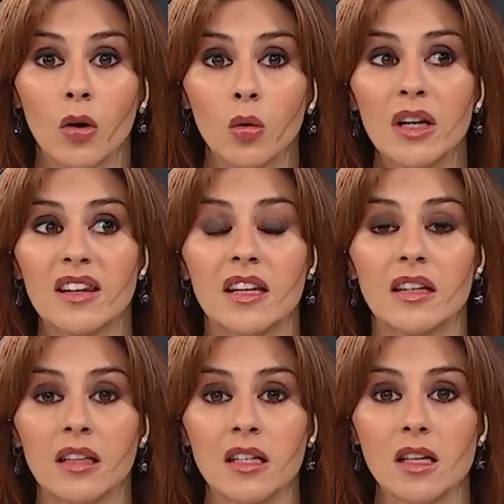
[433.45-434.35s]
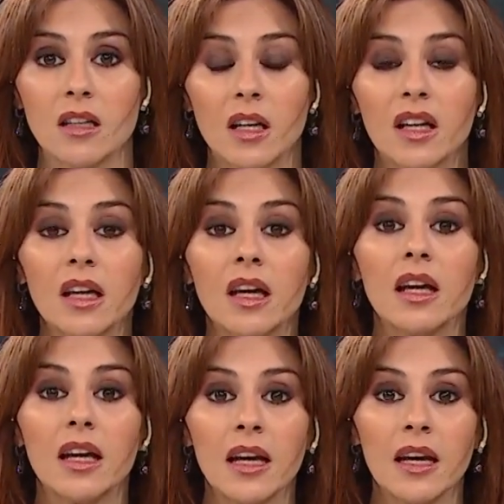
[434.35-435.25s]
una directriz de qué
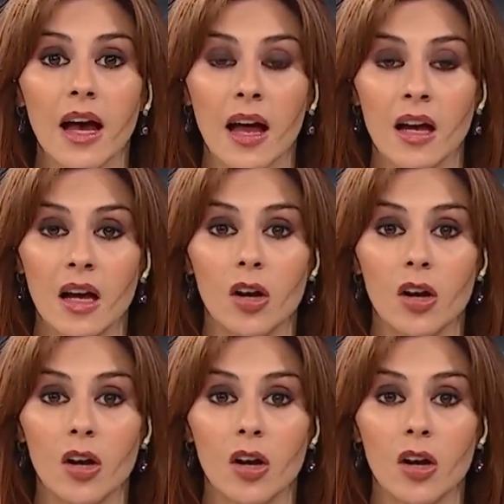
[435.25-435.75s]
era